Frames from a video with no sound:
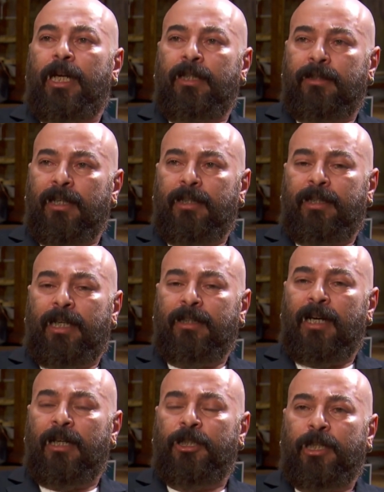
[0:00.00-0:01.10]
Integrität
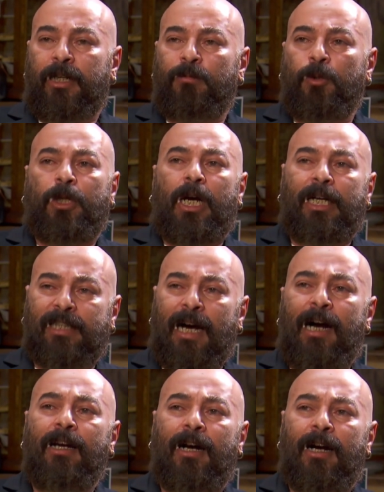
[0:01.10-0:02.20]
anstreben und als aller,